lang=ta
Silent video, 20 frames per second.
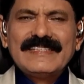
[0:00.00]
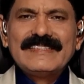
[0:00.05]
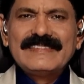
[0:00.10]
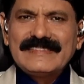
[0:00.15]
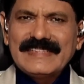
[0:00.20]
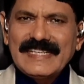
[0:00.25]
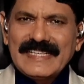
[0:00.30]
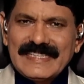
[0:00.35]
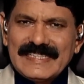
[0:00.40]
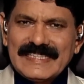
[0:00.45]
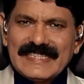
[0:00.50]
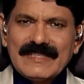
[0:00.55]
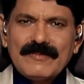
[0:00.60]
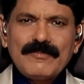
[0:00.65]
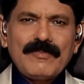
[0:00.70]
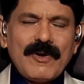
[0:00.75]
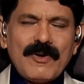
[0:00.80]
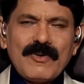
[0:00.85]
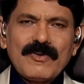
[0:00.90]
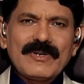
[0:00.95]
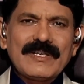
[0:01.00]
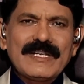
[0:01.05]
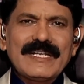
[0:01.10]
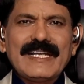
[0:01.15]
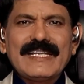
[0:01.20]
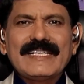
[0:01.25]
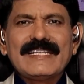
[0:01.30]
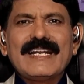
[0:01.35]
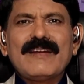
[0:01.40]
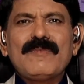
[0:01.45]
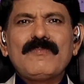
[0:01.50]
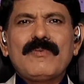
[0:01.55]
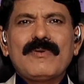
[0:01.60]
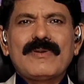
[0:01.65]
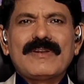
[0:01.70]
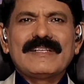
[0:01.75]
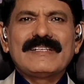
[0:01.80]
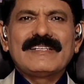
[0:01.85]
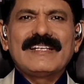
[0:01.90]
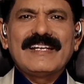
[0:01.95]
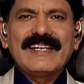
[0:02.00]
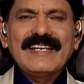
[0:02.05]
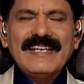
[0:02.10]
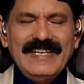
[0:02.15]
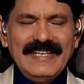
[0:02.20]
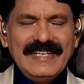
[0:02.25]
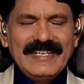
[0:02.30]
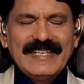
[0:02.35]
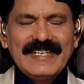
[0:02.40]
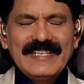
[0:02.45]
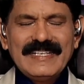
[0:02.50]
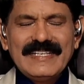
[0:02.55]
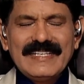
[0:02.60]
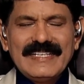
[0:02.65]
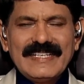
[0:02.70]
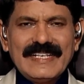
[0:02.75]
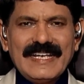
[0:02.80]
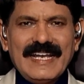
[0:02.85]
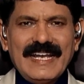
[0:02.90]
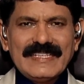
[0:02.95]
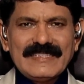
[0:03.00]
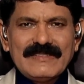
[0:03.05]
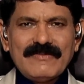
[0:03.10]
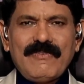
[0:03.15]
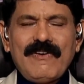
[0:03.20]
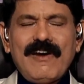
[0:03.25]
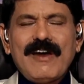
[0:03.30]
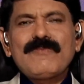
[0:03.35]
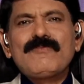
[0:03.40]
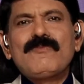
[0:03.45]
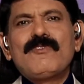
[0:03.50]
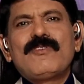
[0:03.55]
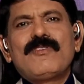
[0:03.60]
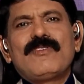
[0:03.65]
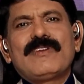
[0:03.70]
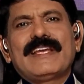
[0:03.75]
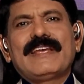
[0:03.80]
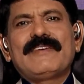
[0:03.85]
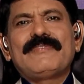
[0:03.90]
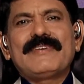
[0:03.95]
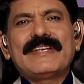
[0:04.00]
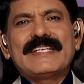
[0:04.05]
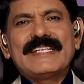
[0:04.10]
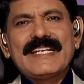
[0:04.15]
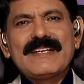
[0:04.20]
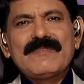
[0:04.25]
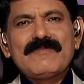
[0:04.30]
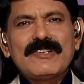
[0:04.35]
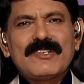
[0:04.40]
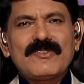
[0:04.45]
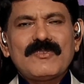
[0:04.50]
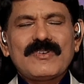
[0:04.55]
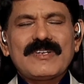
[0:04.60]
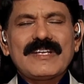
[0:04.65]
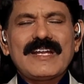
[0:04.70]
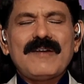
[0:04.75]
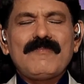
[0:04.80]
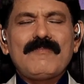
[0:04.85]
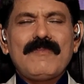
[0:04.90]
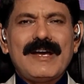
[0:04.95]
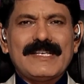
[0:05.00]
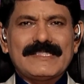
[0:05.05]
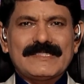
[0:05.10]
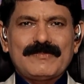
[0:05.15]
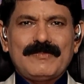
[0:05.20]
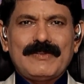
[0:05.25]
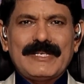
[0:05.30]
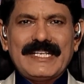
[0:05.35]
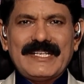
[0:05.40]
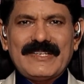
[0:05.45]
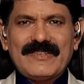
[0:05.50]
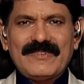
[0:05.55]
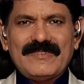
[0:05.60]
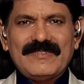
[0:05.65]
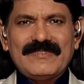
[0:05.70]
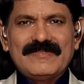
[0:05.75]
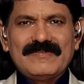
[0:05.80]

சென்ட்டு பவுட்ரு அதெல்லாம் போடுறதுனால அந்த ஃபார்மோனோட எஃபெக்டை நம்ம டோட்டலாக மாஸ்க் பண்ணிடுறோம்